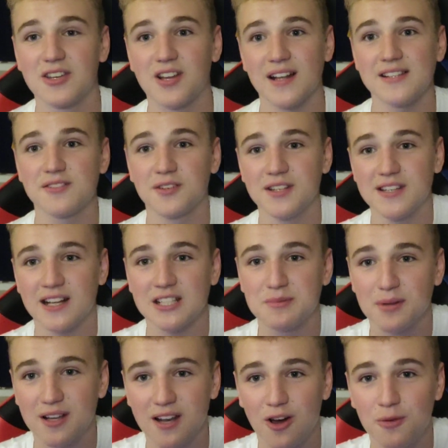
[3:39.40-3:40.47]
Ich kann es noch nicht
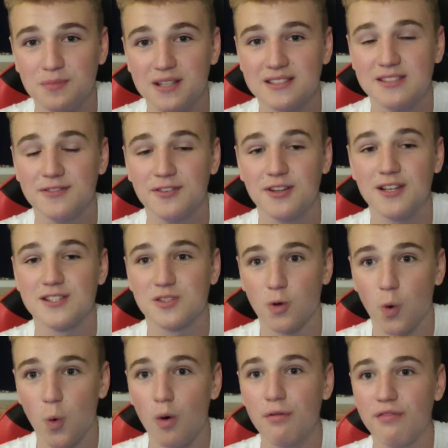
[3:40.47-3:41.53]
ganz mit glauben, dass sie wirklich
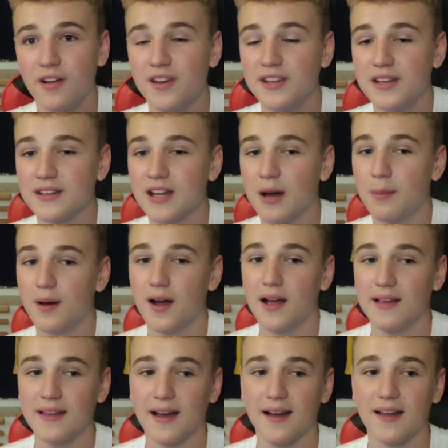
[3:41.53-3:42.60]
so hoch verlieren,
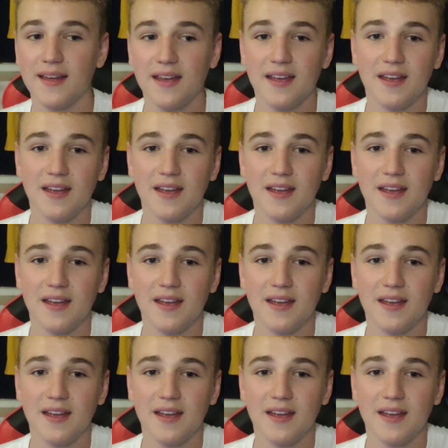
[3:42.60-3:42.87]
aber ja.